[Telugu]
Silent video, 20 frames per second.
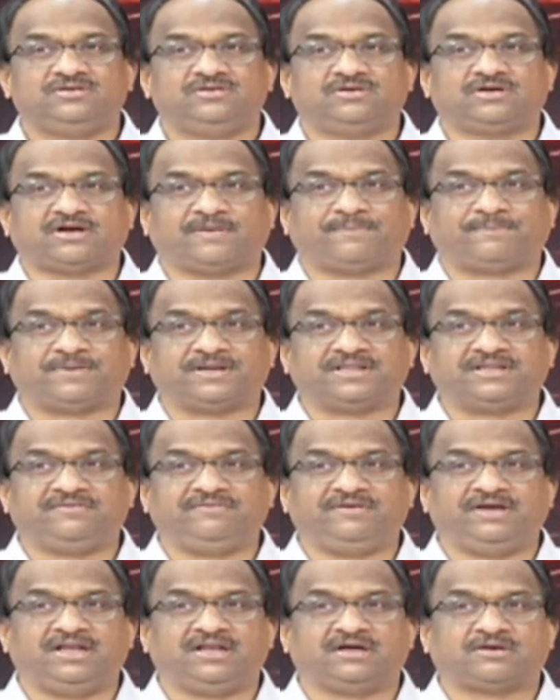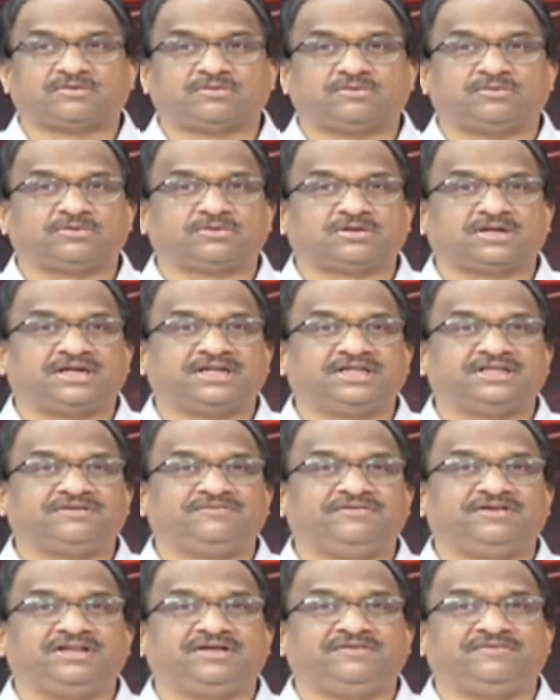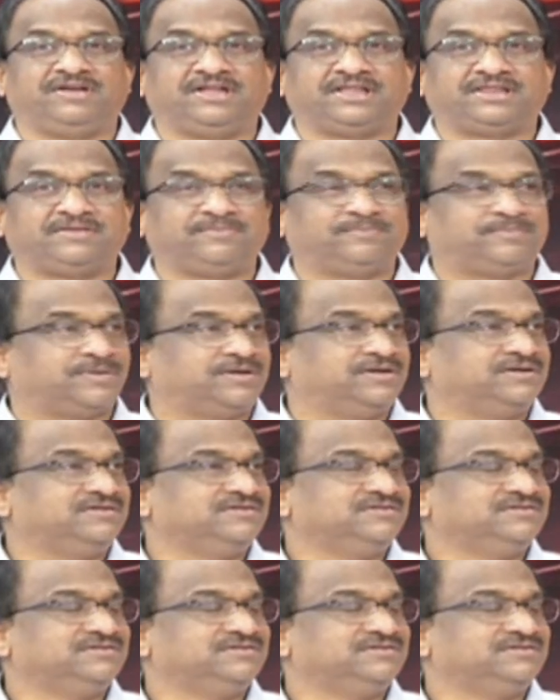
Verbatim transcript: ఒక పదివేల కోట్లు అనేది వెరీ వెరీ సింపుల్